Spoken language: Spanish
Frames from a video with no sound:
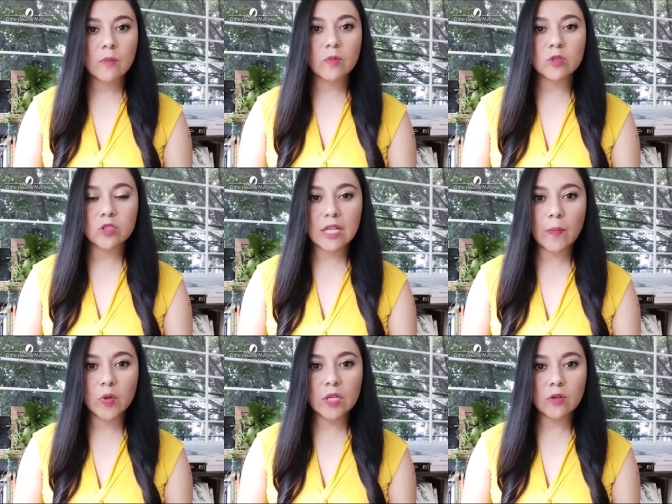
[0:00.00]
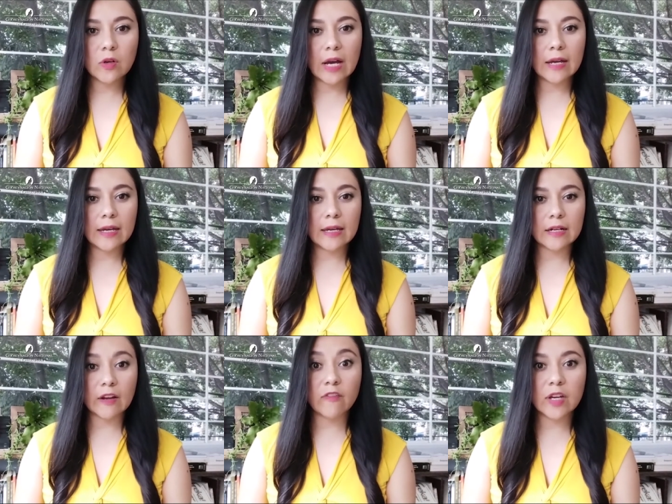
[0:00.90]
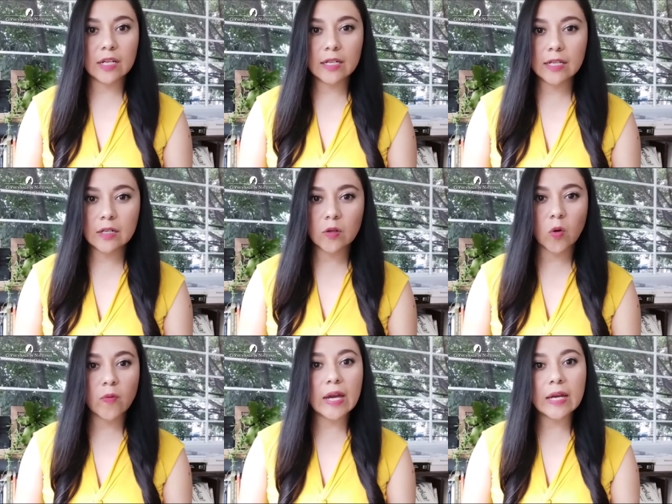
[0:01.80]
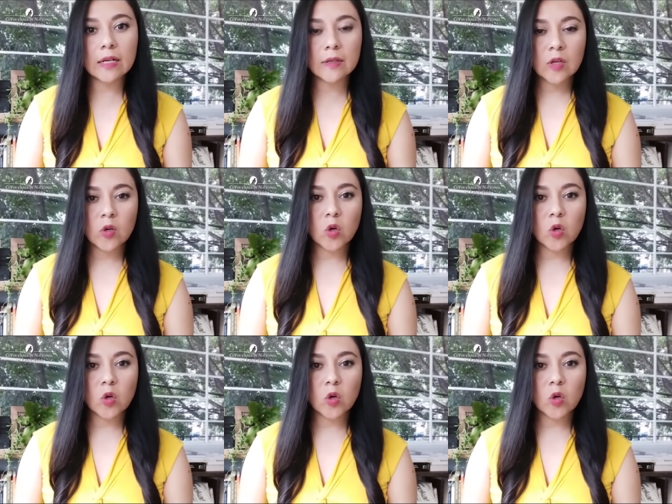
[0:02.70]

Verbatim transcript: pues nos ha podido eh, eh, referir o ver